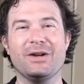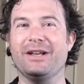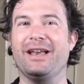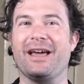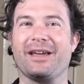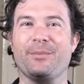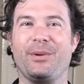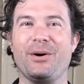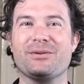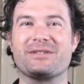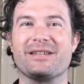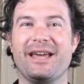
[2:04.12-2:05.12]
La
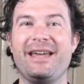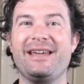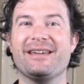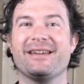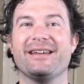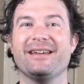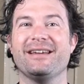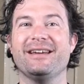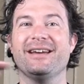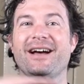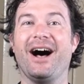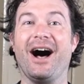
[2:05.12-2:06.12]
réponse est
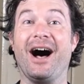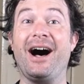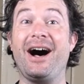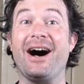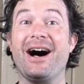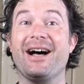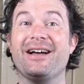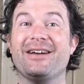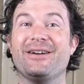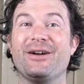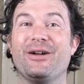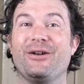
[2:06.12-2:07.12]
A.
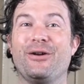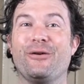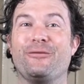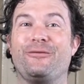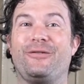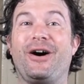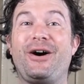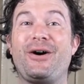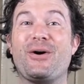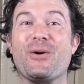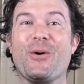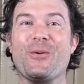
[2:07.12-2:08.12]
Le
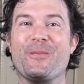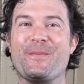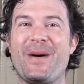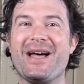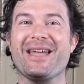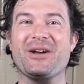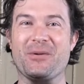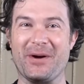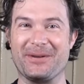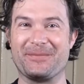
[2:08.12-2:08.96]
fort au Maringouin.